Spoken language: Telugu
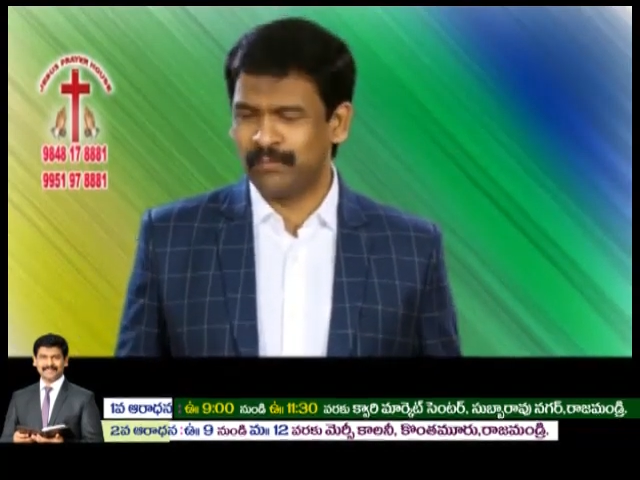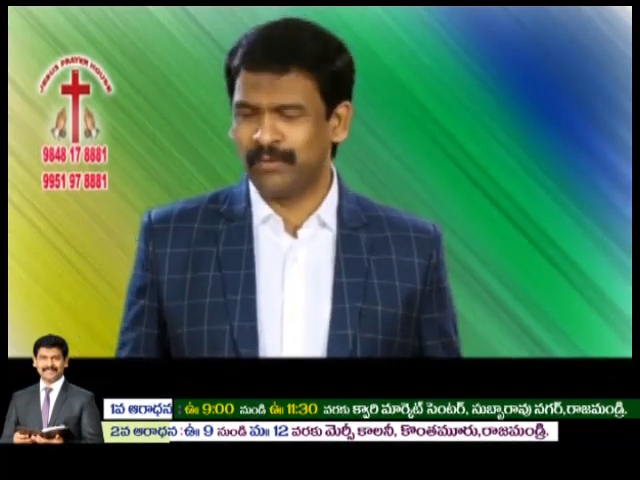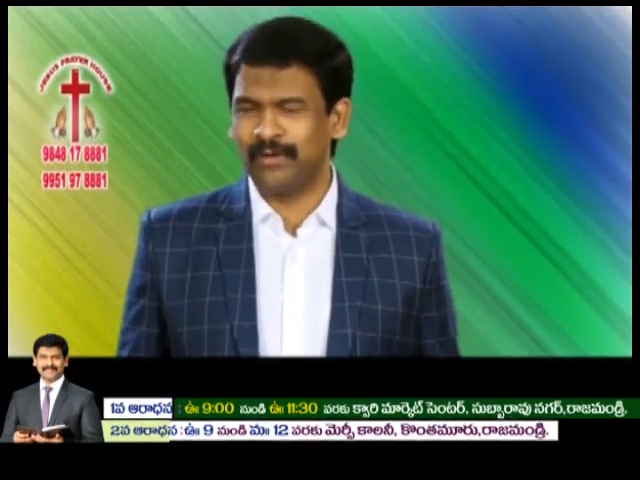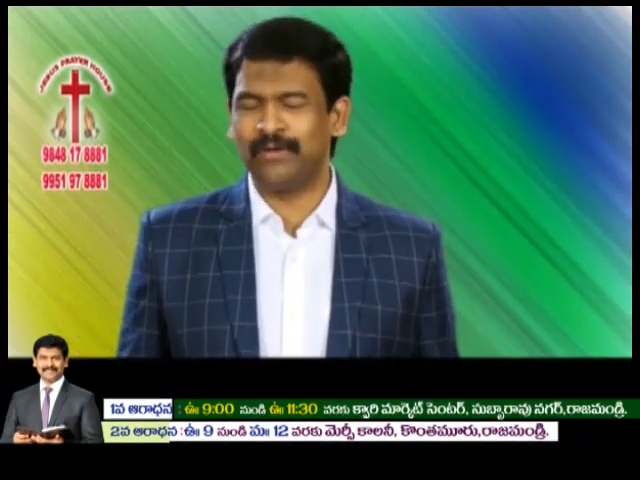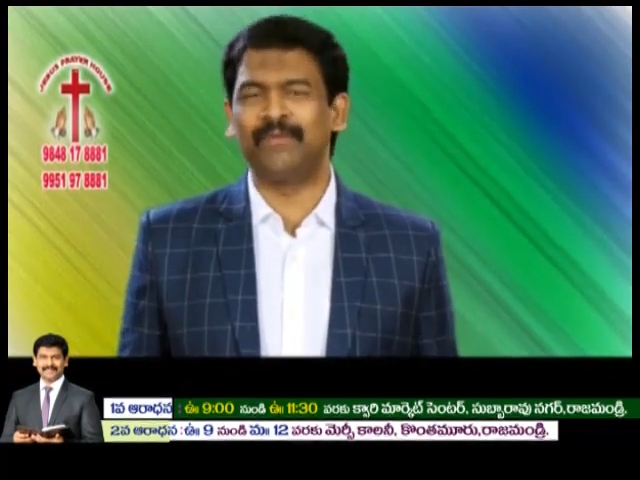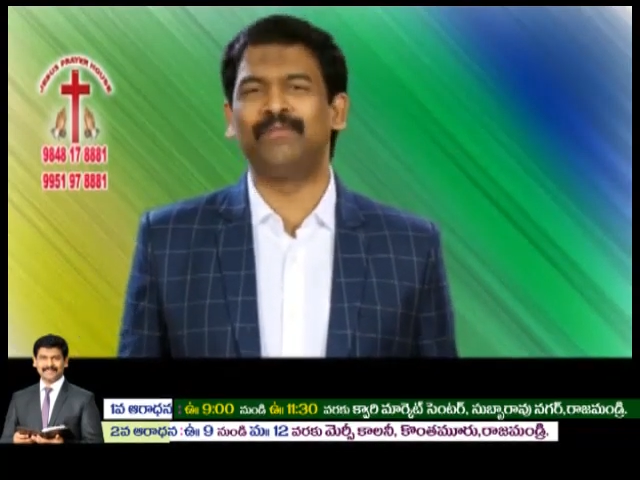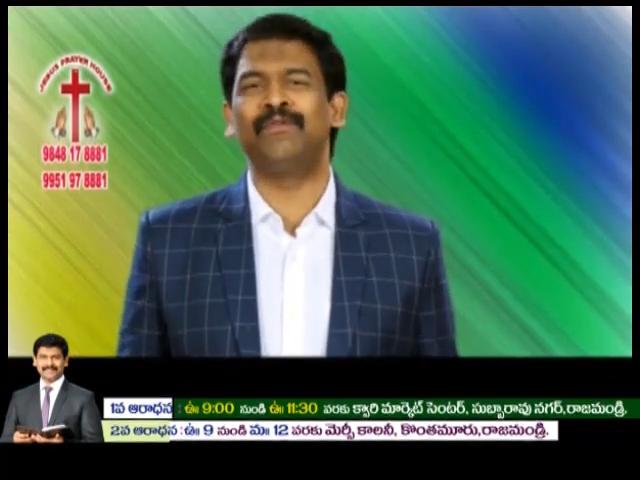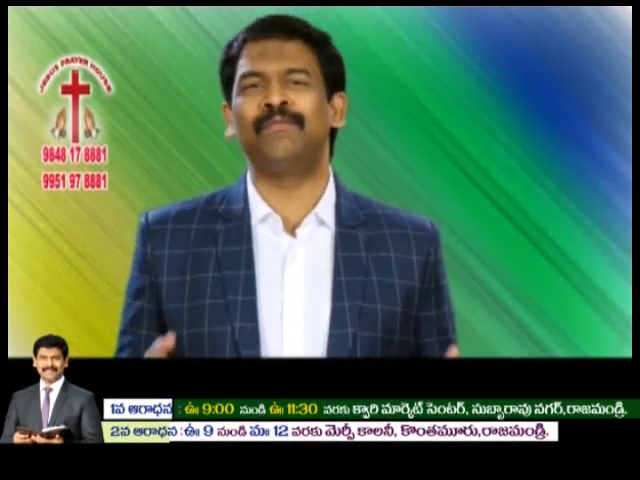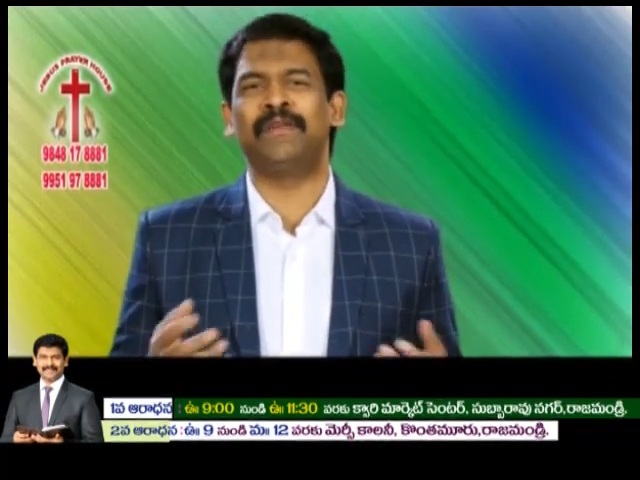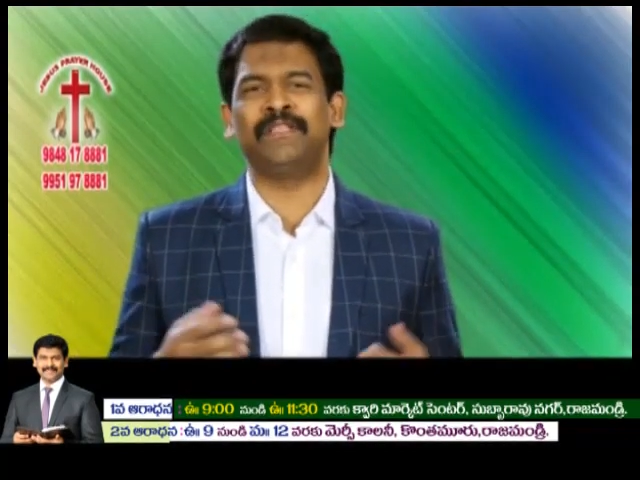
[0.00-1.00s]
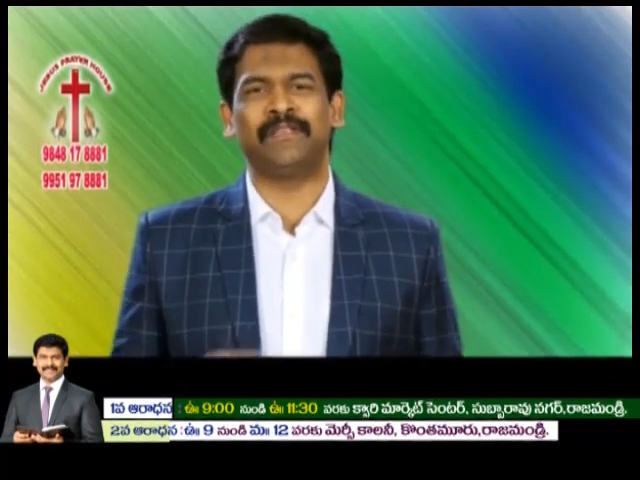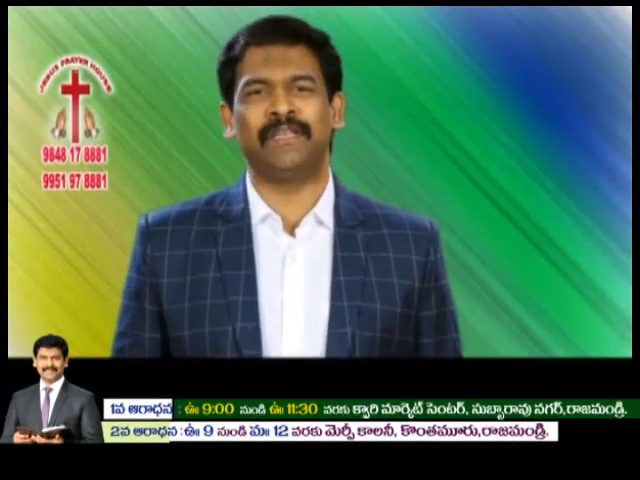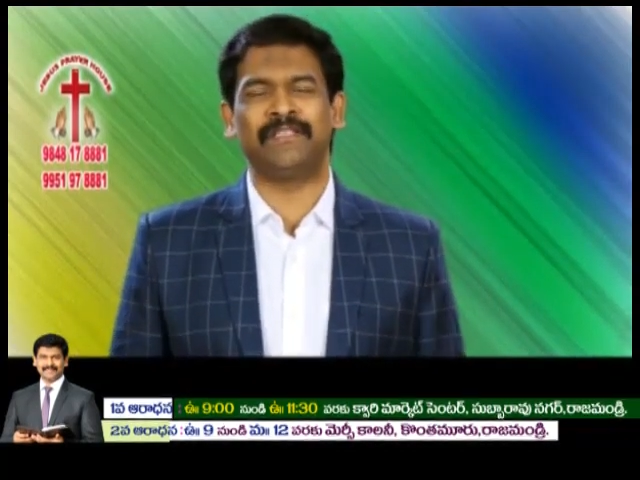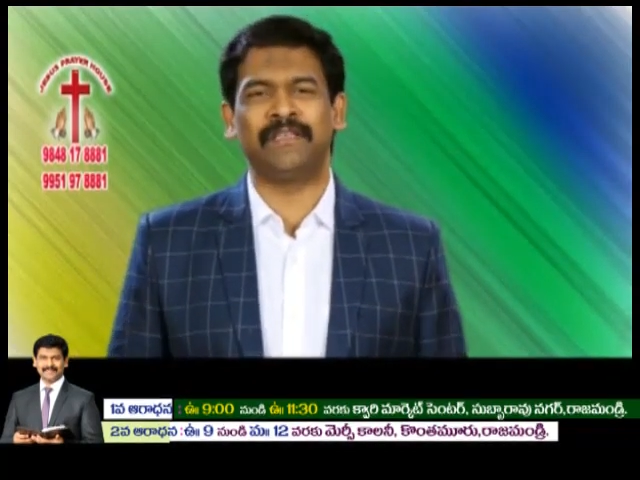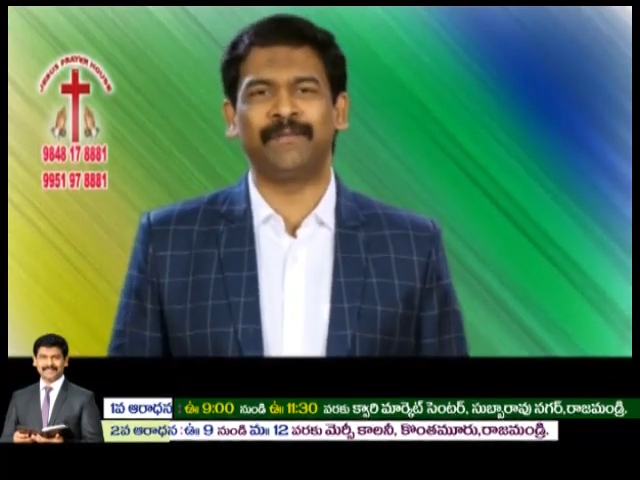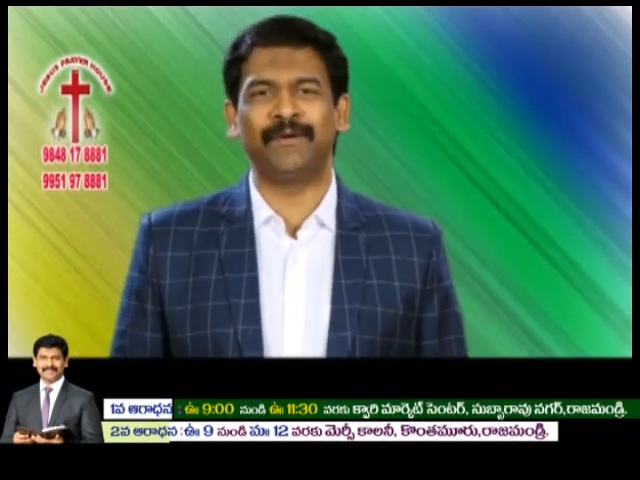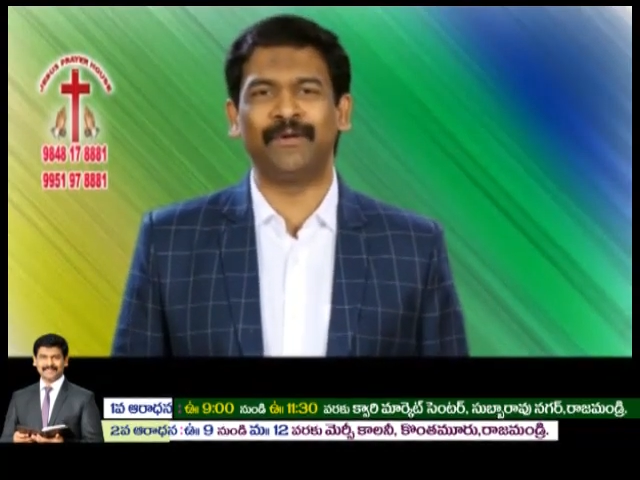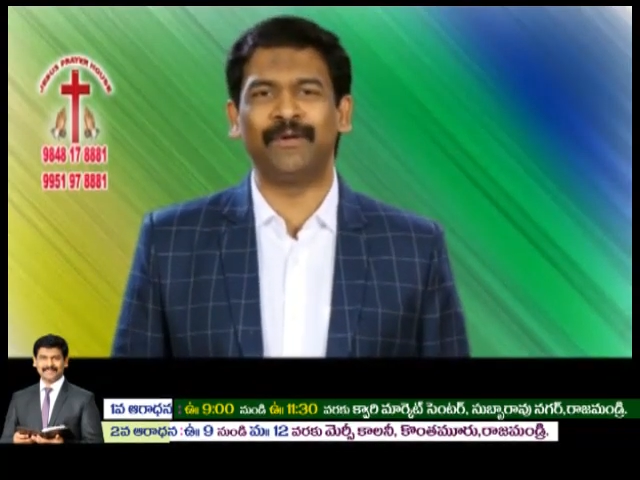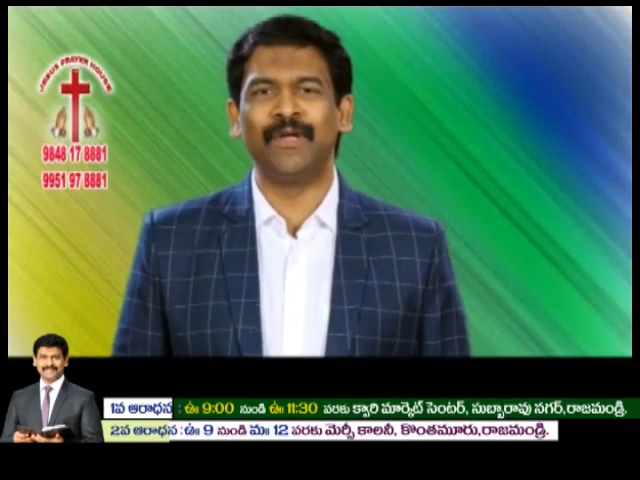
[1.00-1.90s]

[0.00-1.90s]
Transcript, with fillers: ముళ్ళు భూమి నుంచి లేచినప్పుడు